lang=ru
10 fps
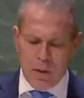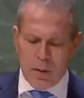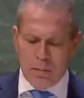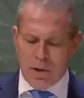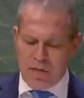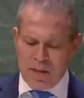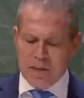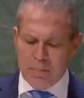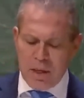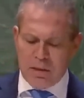Но это
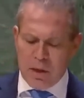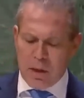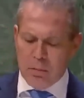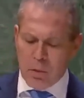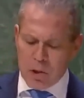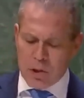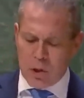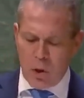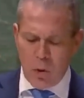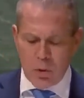собрание в
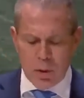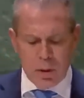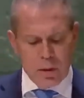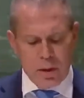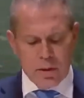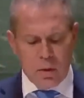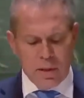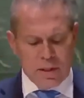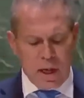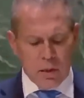Москве является
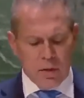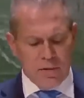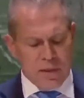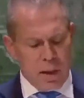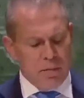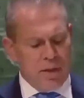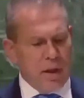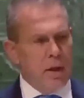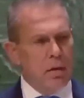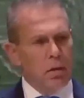результатом
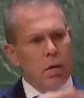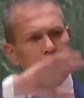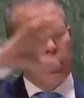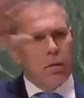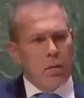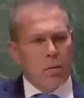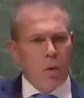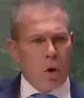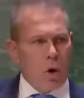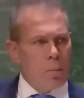чего-то
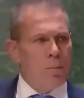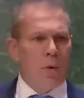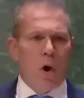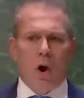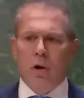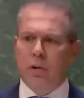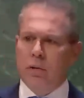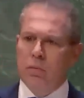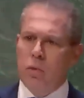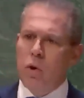шире,
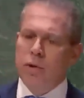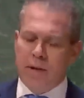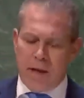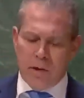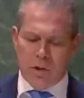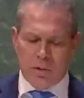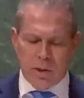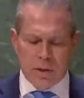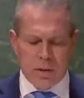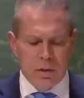
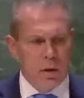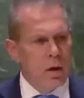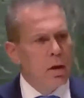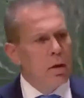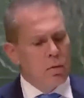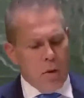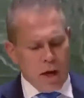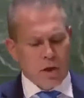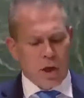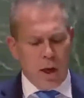опаснее.
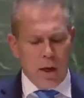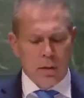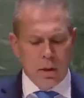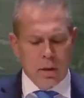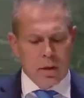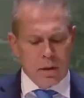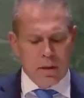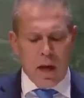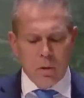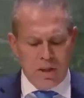Россия теперь
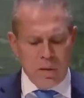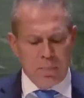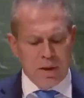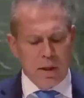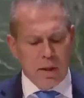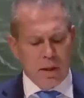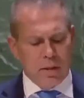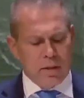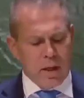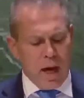углубляет
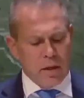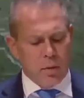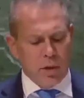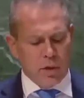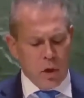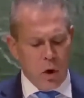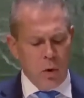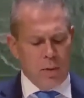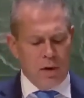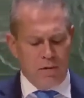связи с
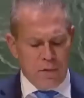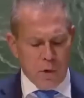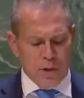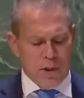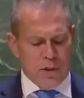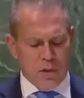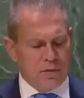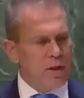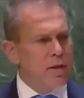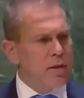глобальными
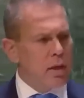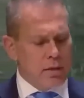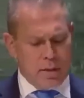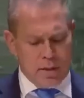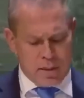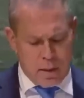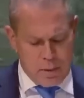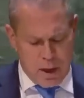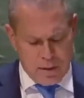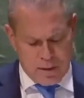силами
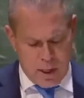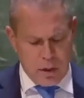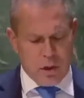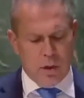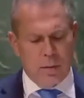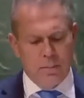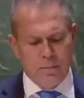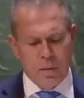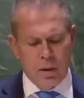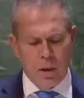
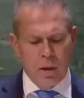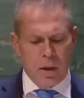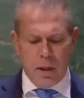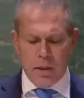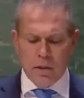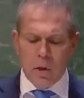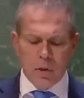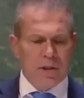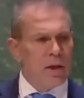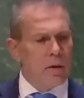дестабилизации – не
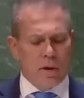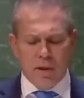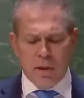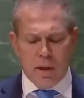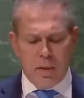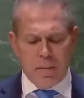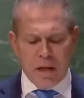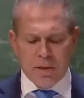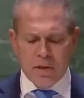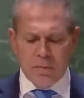секрет, что Хамас
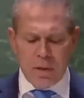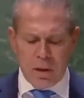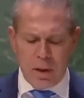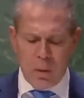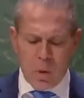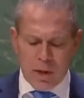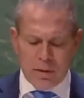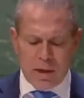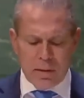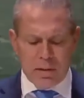является всего
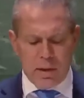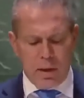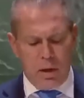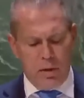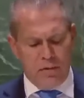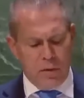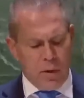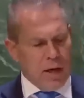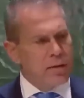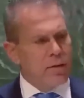лишь одним из
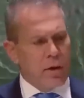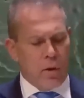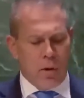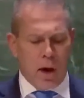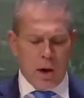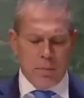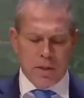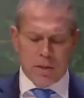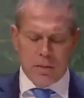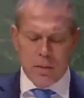щупалец армии террора
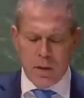Ирана.